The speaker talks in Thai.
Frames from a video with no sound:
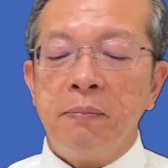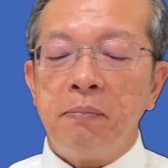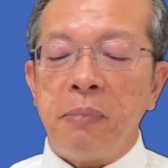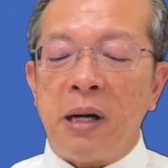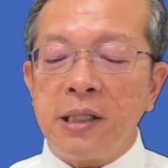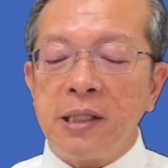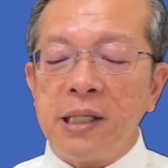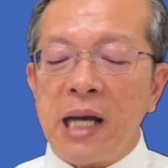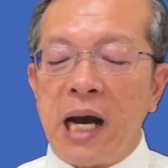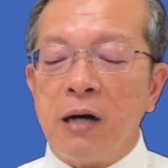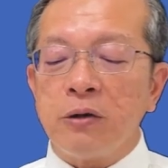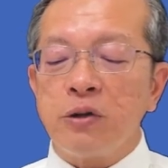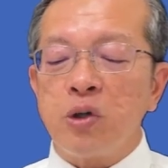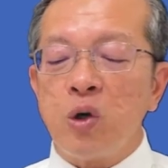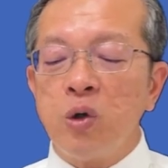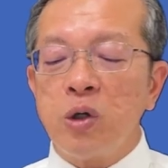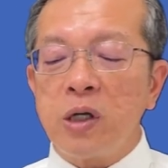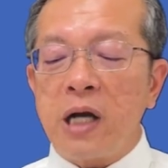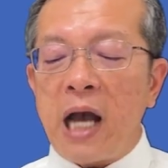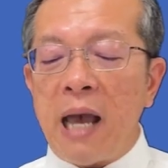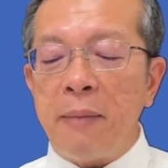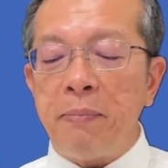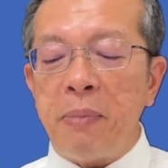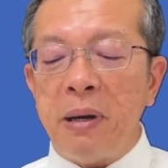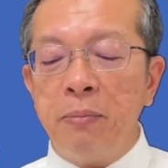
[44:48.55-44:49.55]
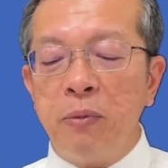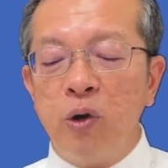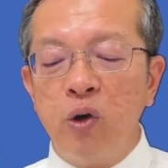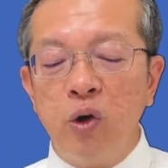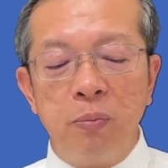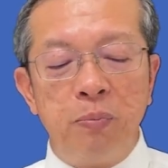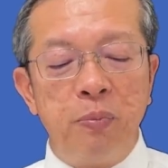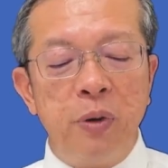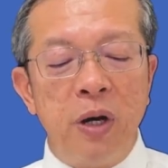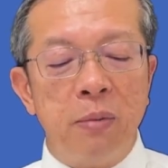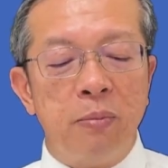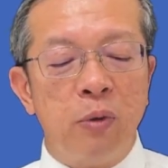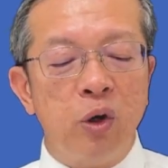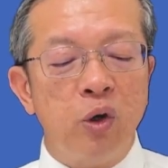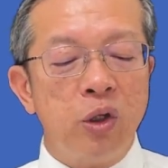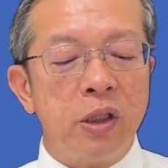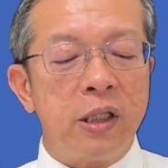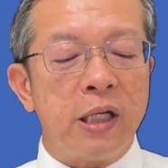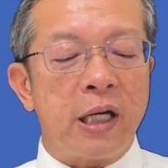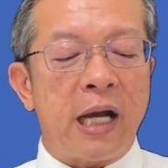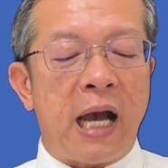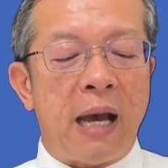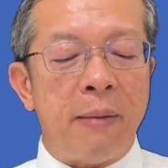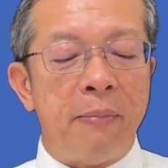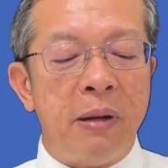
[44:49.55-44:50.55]
พระเจ้าทรงกลายเป็นมนุษย์เพื่อมนุษย์
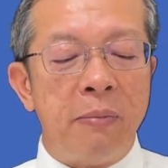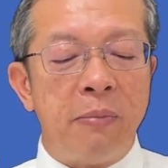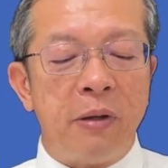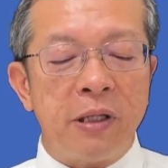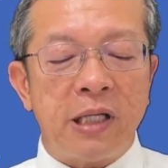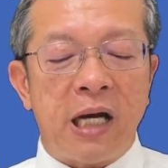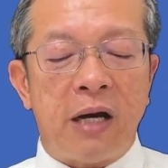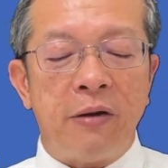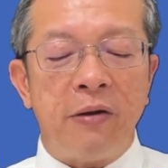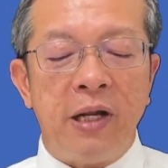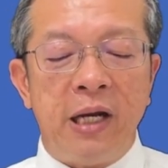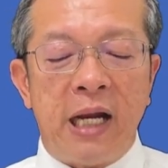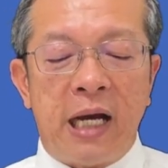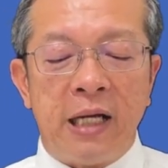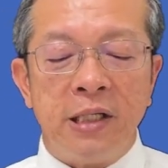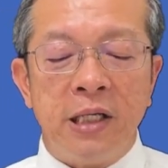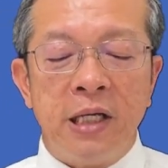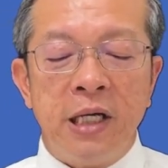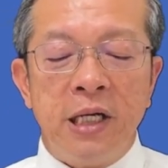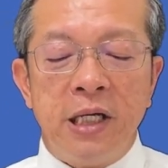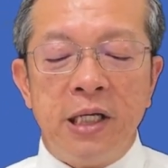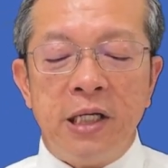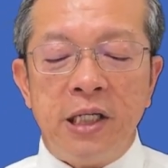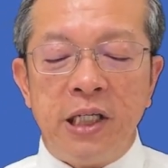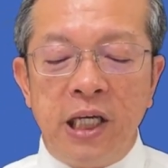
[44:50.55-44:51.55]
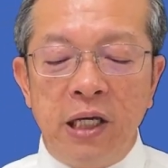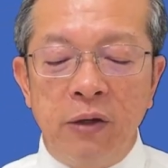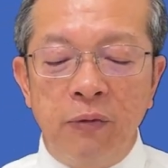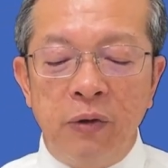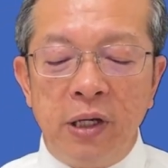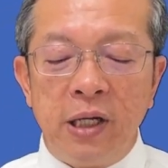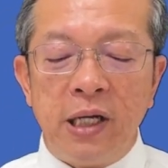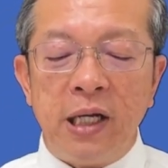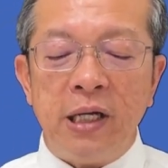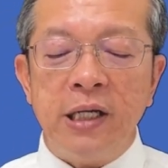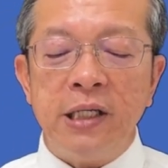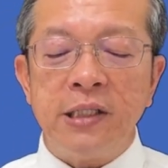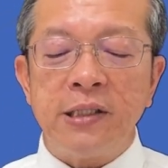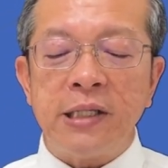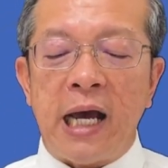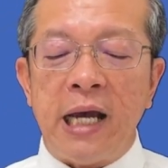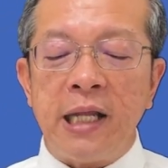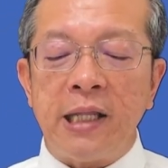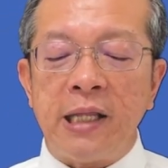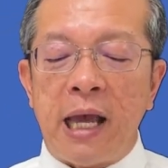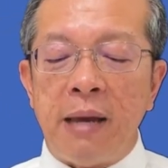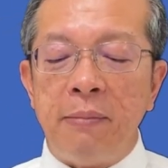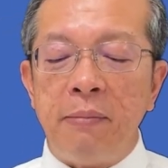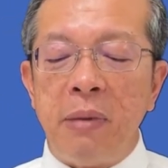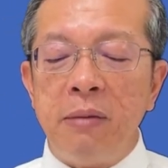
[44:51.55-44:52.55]
จะกลายเป็นพระเจ้าในนั้น ชีวิตนั้นนิสัย
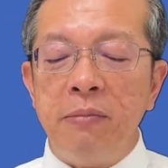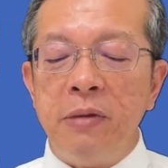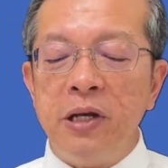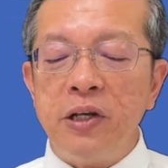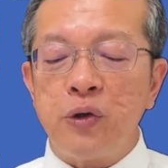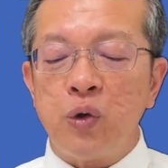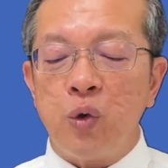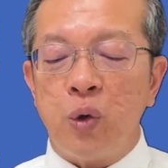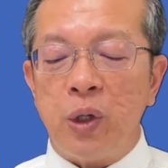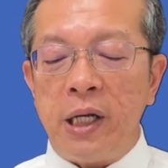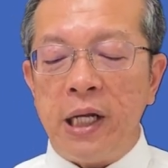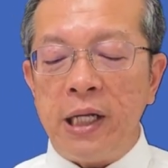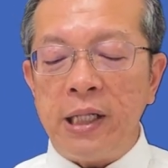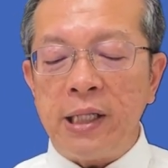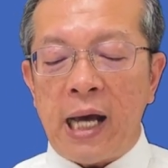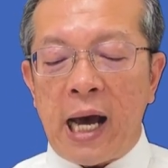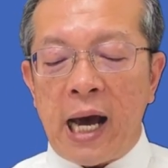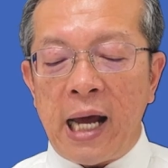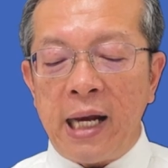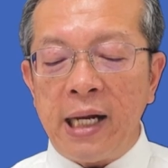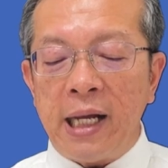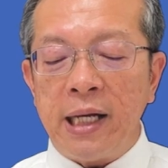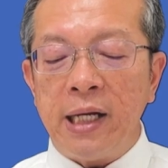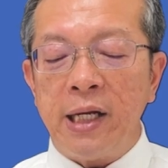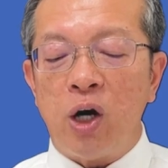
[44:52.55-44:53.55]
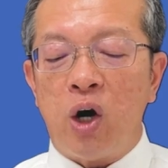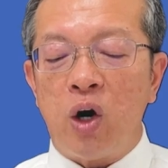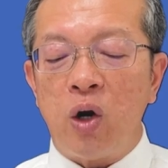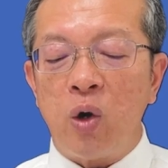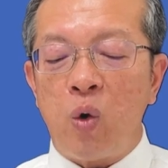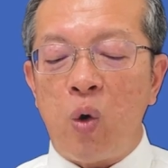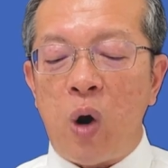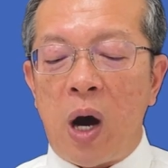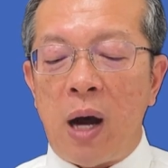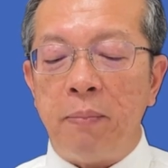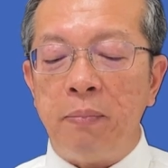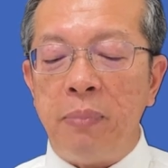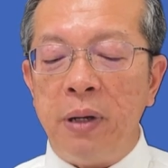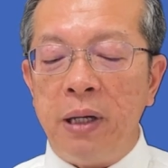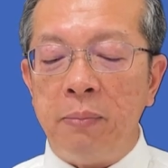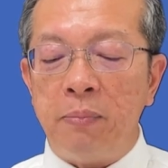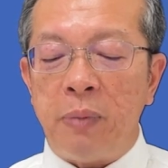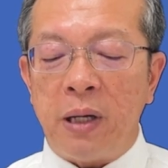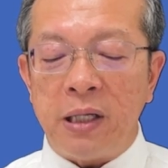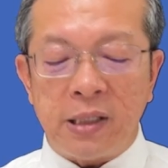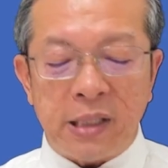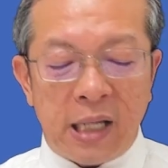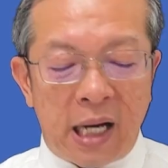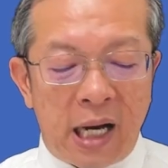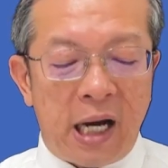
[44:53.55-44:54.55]
แต่ไม่มีส่วนในฐานันดรความเป็นพ
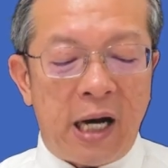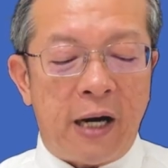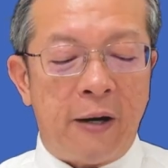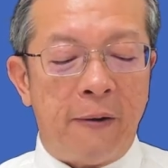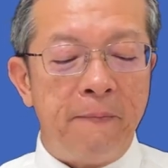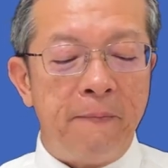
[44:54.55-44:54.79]
ระเจ้า